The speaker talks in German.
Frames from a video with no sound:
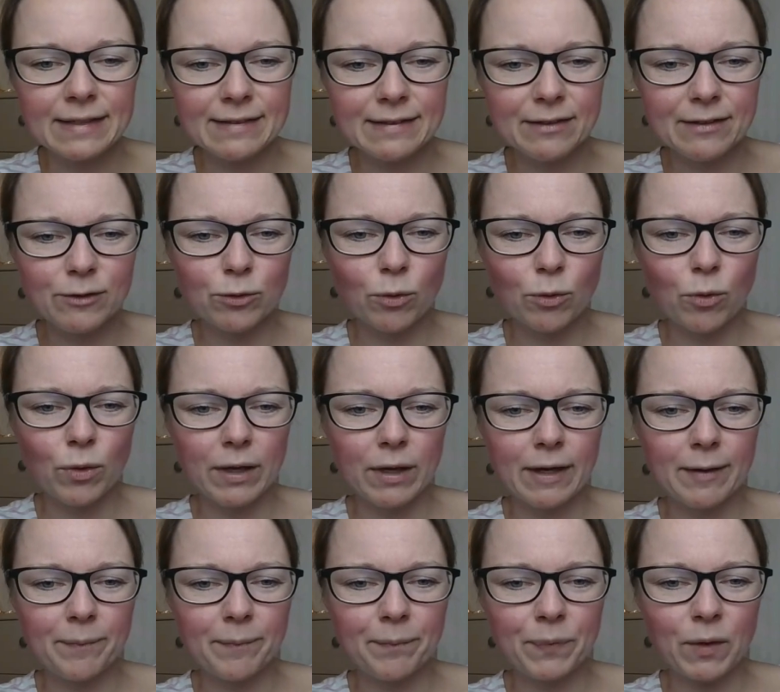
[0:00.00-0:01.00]
Das sind so
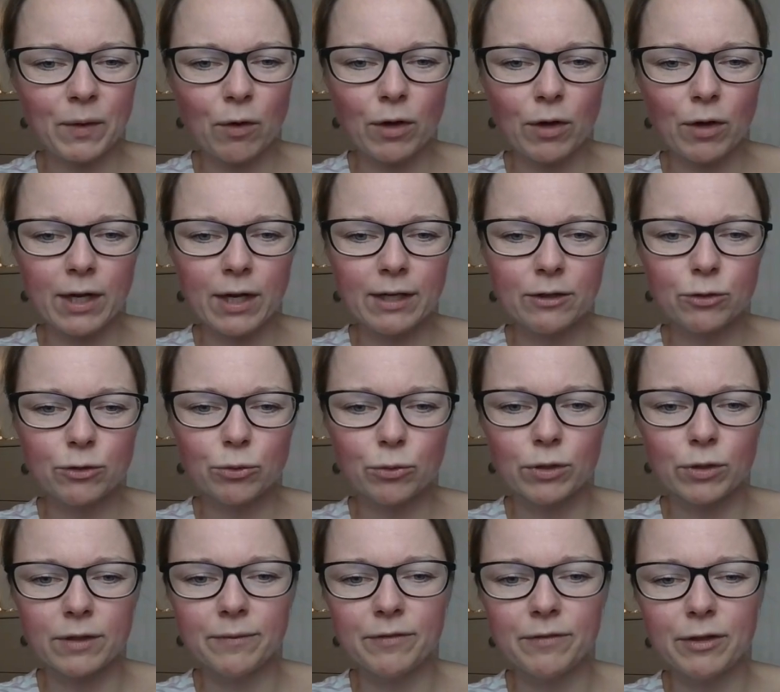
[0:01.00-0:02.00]
ähm,
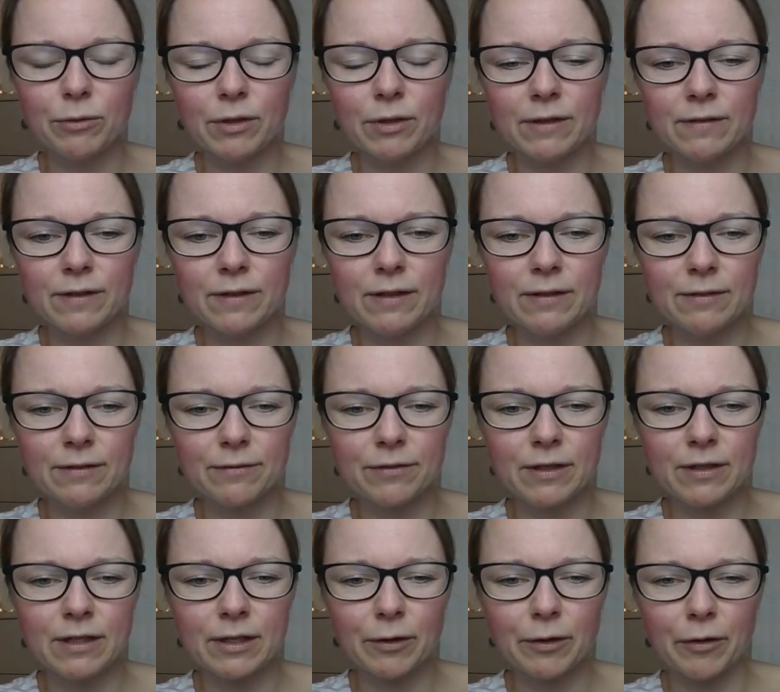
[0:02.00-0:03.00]
Ockertöne, wie du hier siehst,
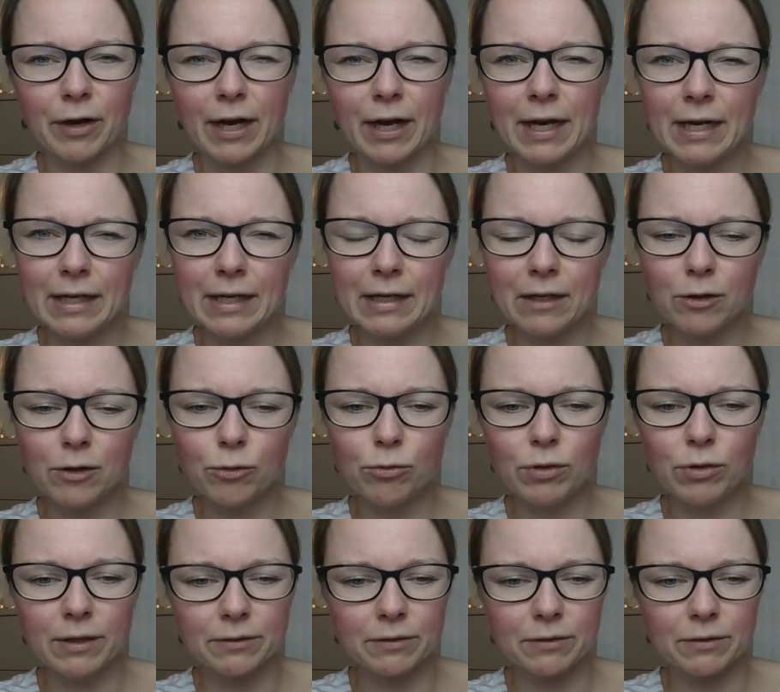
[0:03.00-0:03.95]
finde ich auch richtig cool.